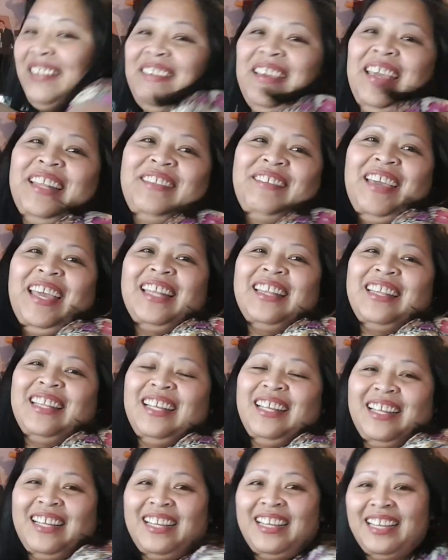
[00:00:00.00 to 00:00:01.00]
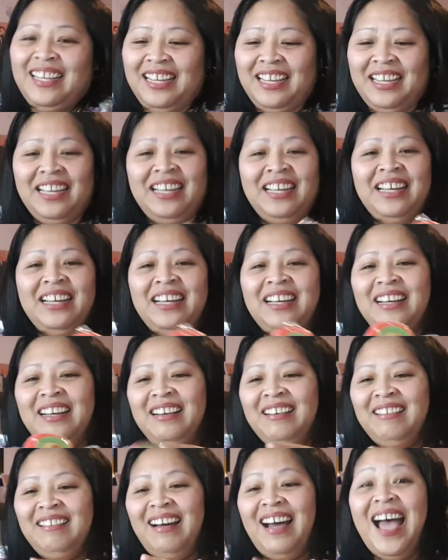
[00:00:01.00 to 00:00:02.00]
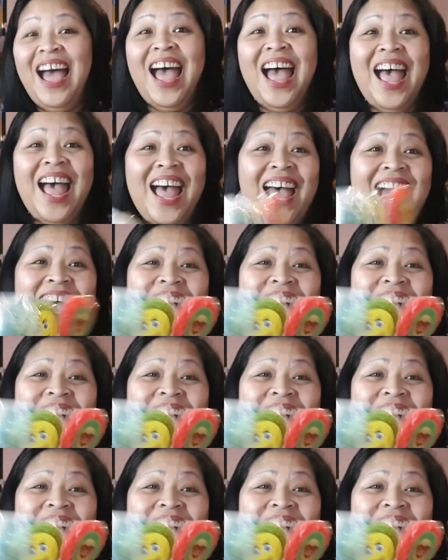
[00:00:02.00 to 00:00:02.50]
Wait, wait, wait. Ah!